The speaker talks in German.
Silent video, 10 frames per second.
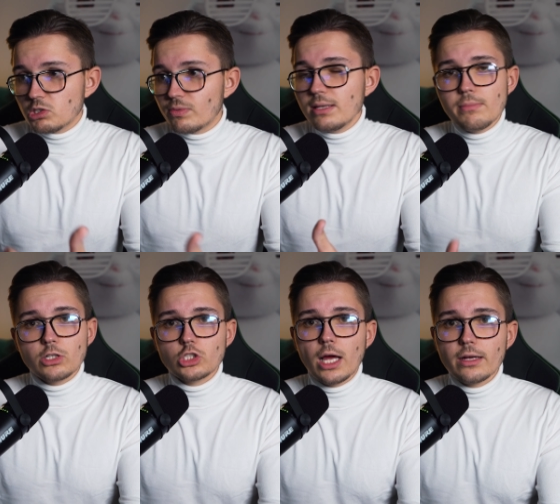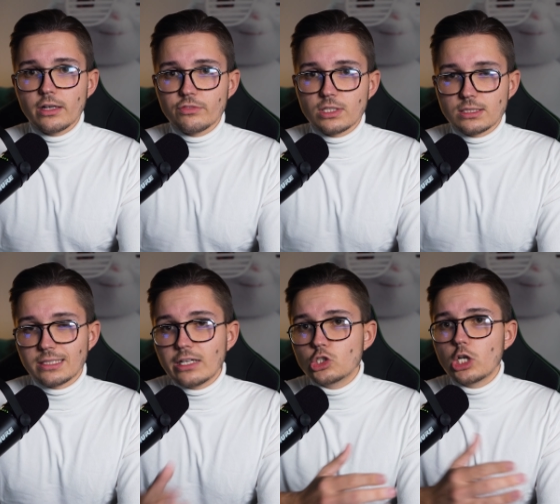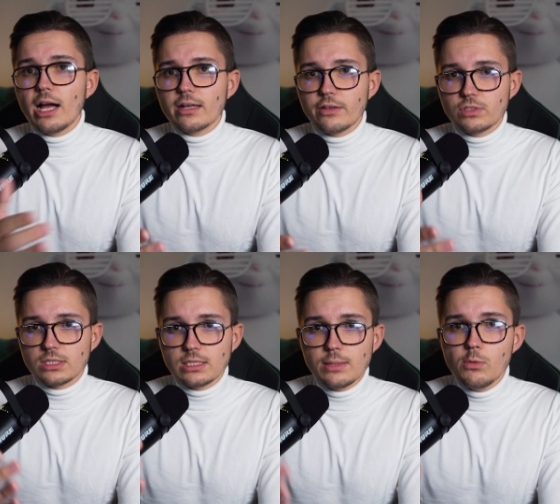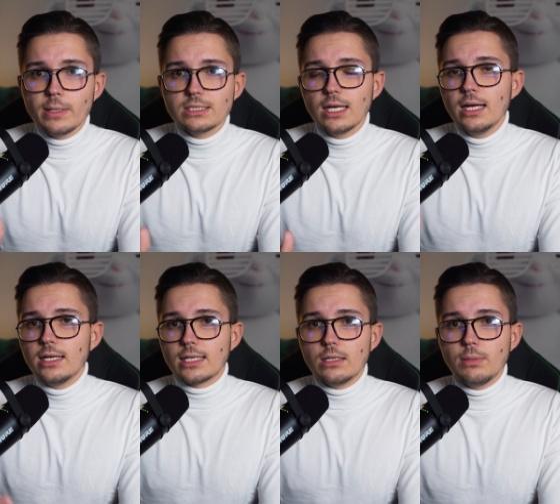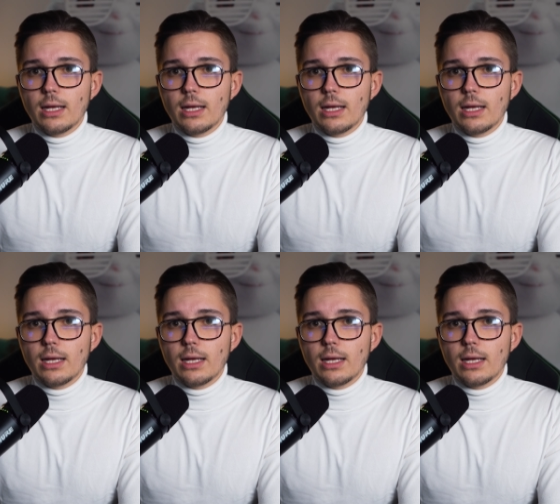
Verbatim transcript: zwingend mehr Schlagkraft hast. Deine Schlagkraft ist in dem Moment deine